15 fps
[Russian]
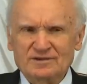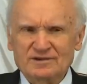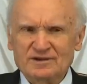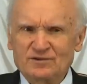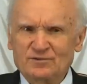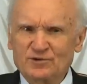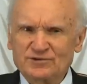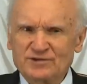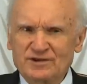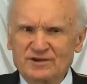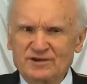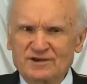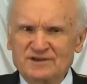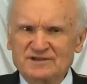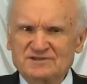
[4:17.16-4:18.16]
Так вот,
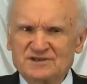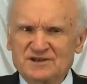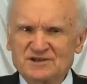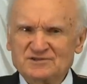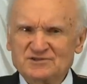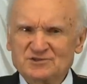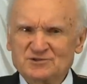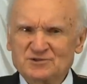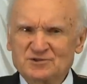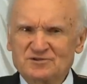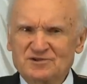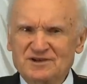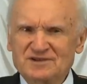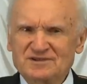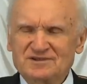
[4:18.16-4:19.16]
интересно, что
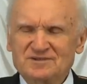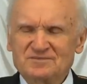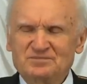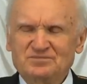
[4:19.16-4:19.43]
говорит.